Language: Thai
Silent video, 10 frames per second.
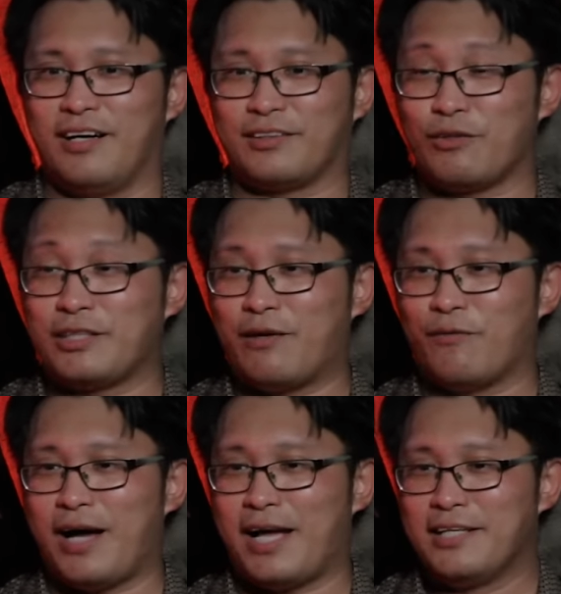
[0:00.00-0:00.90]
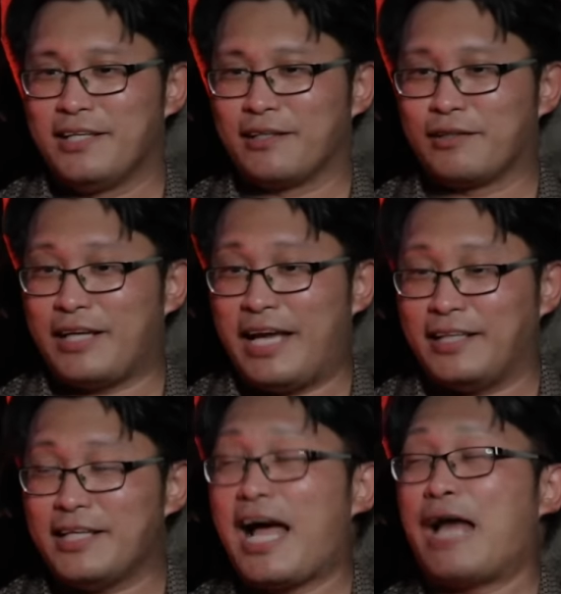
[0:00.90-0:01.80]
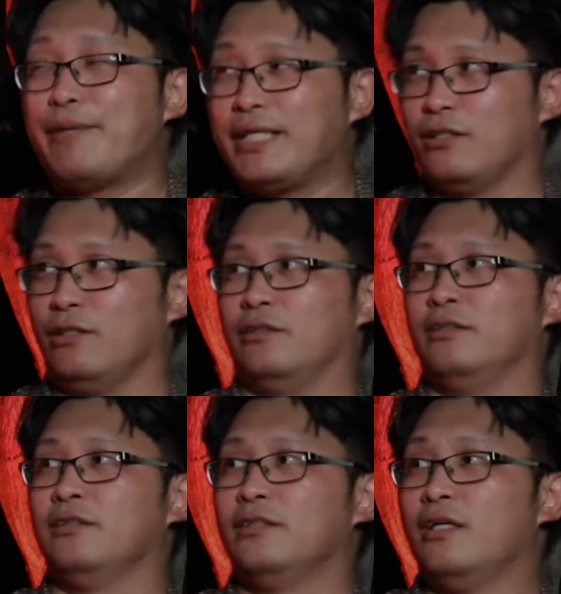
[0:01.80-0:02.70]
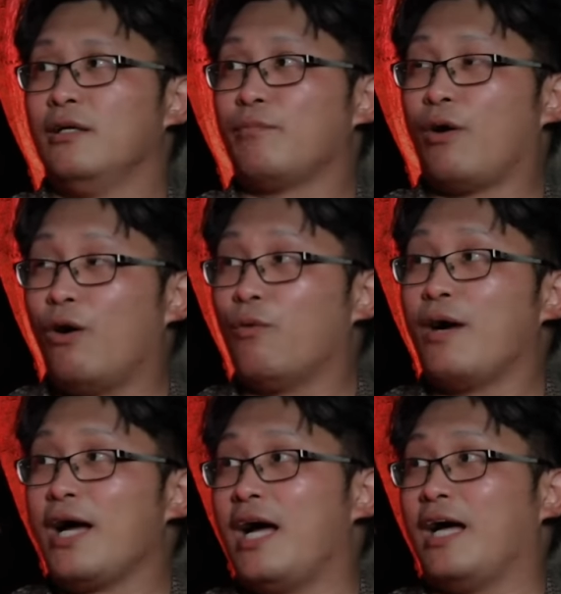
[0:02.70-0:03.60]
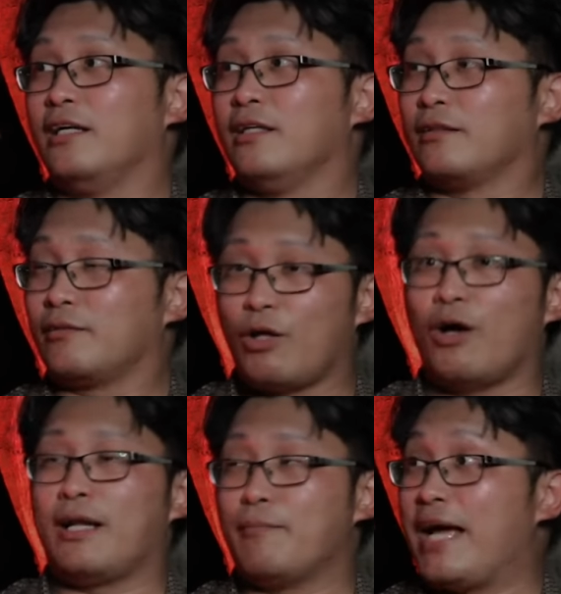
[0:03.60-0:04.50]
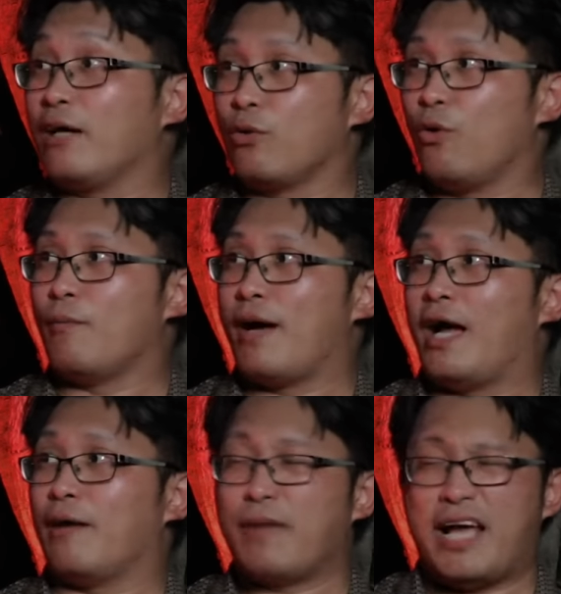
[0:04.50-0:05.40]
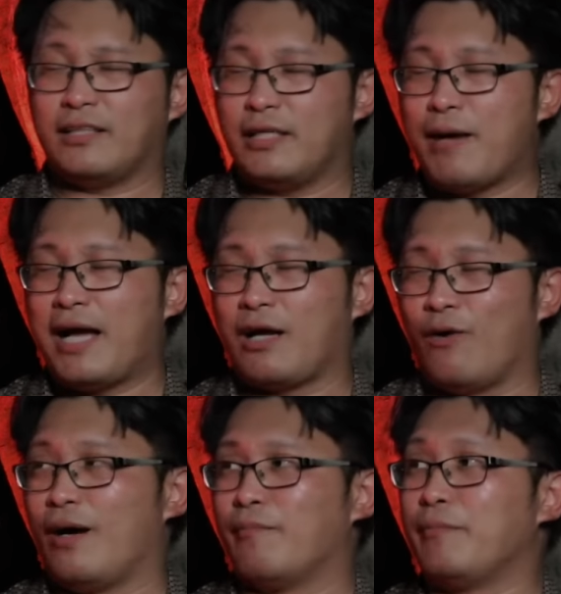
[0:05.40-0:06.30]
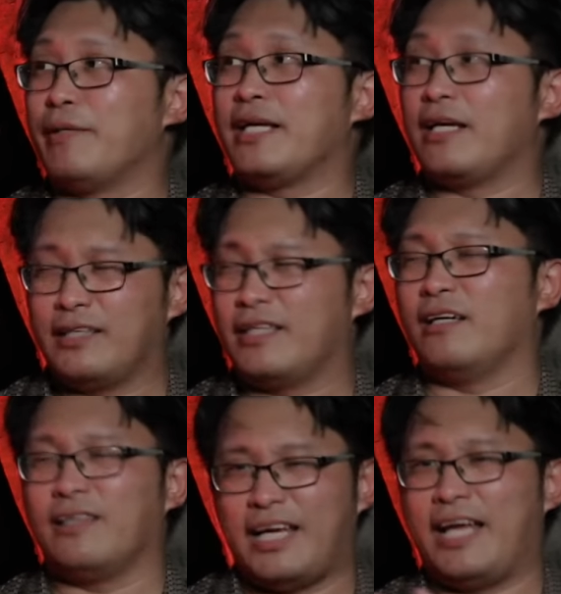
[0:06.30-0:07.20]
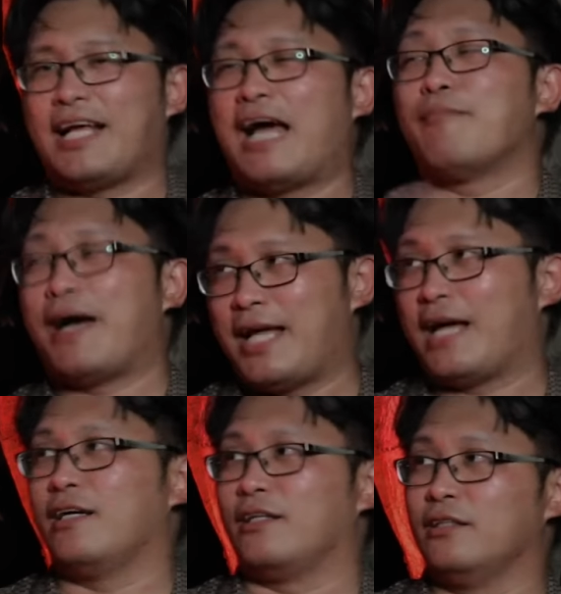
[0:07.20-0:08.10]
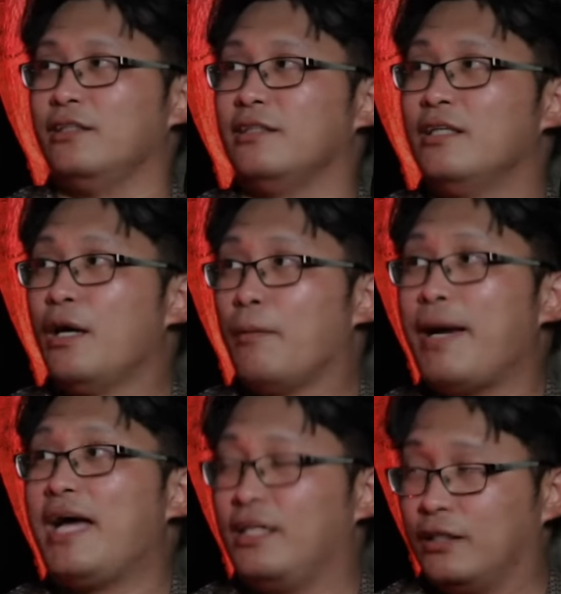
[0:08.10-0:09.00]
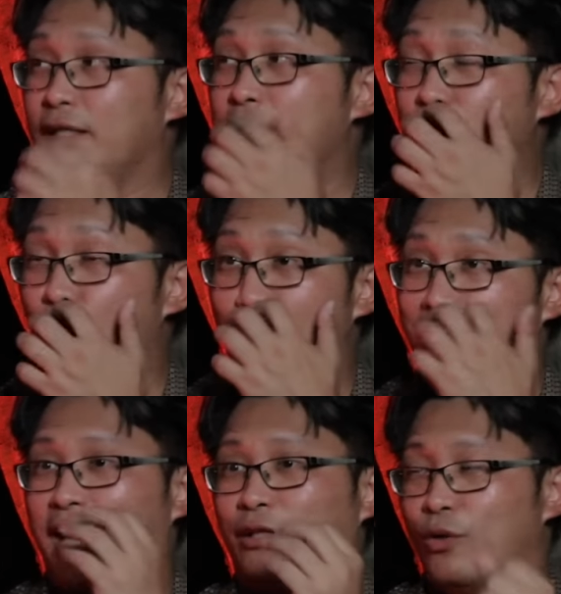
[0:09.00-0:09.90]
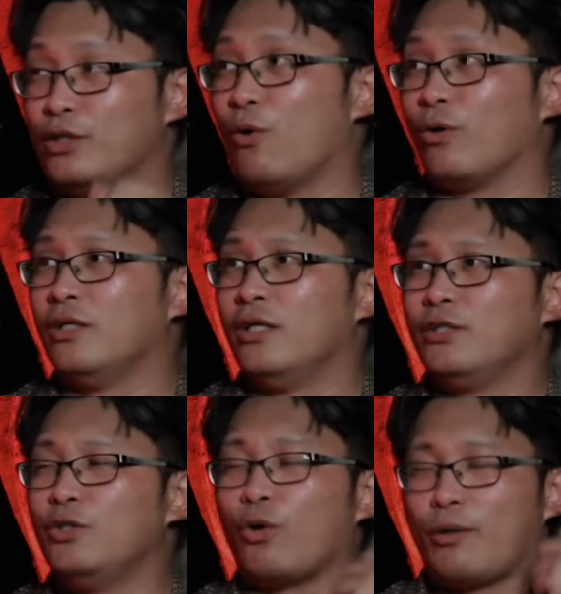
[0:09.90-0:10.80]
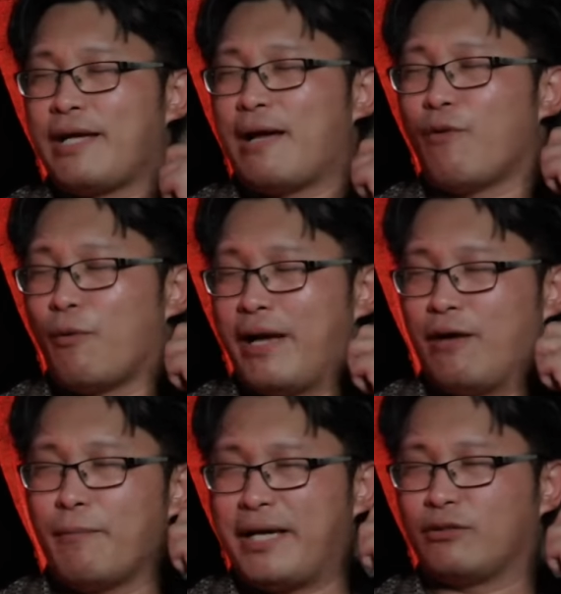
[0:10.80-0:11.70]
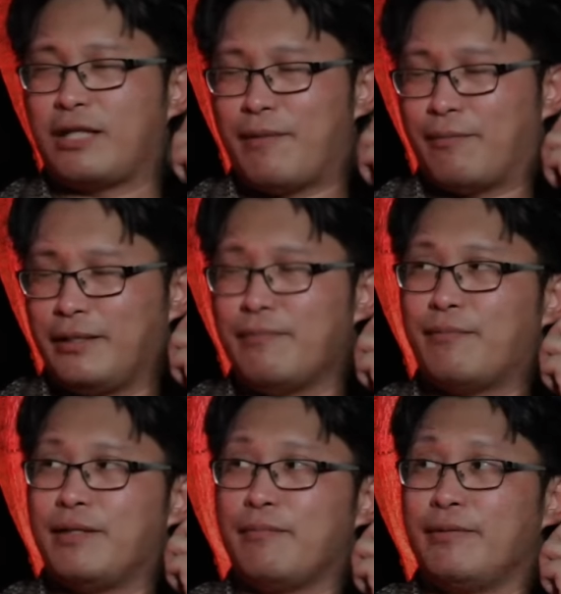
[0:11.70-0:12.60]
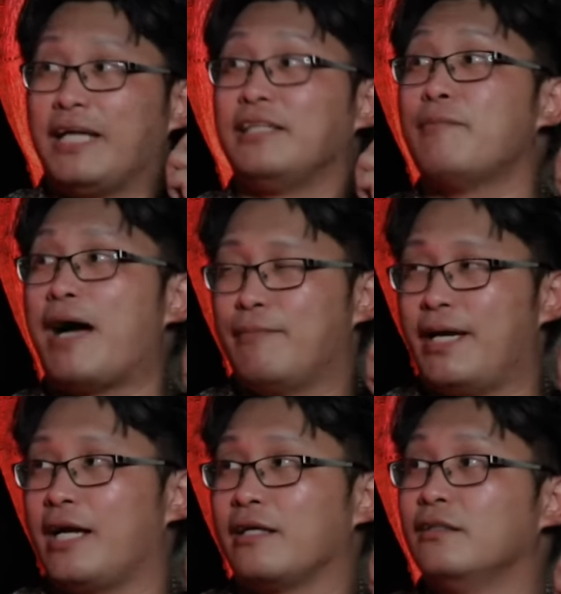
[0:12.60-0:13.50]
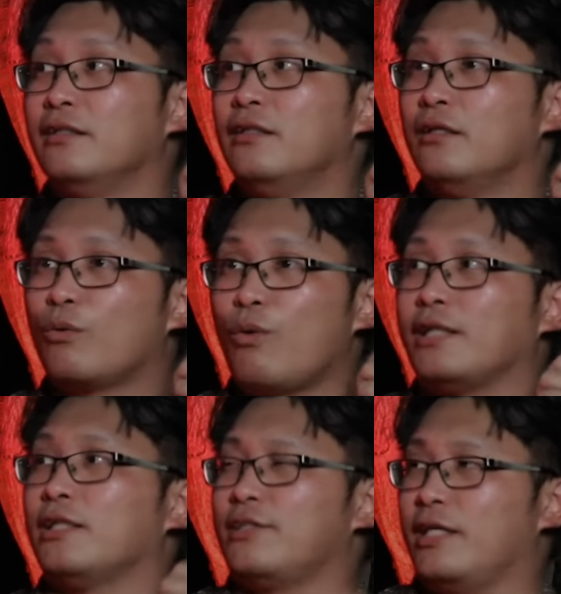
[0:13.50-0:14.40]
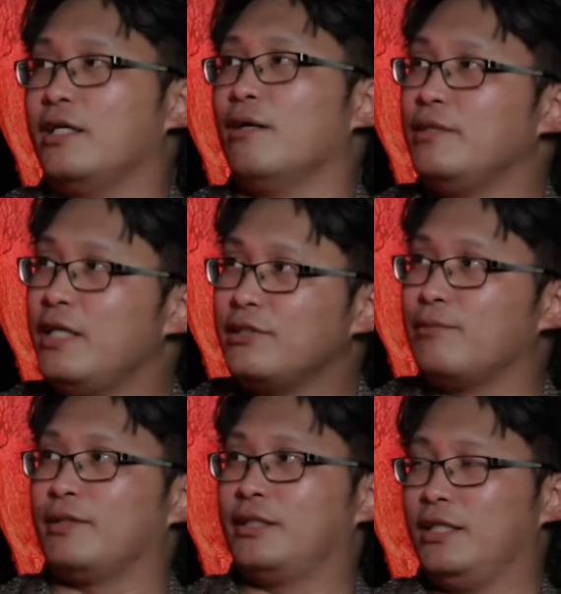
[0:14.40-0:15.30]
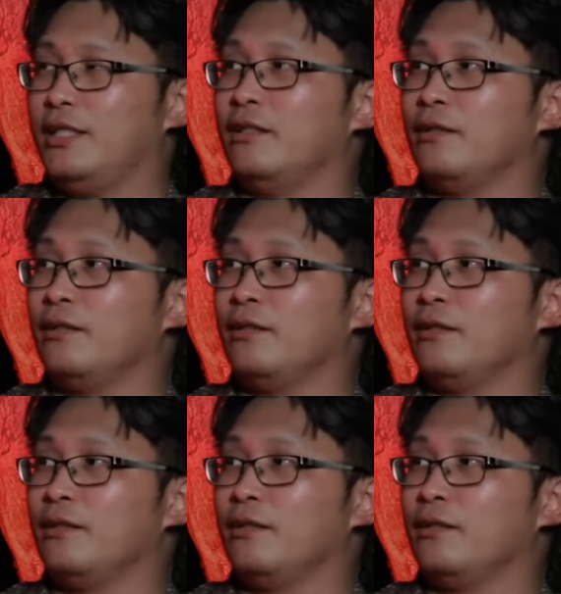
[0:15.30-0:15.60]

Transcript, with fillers: ต้องใช้คำว่าเหตุที่คาดไม่ถึง เพราะว่าตอนแม่เขาโทรมาแม่ที่บ้านเขาอ่ะมันมีเหตุการณ์บางอย่างเกิดขึ้น แม่เลยรีบโทรมาหาตัวหยกหยกก็พยายามบอกแม่ว่าแม่ต้องทำแบบนี้แบบนี้แบบนี้อธิบายแม่ กว่าจะเสร็จเกือบ 20 นาที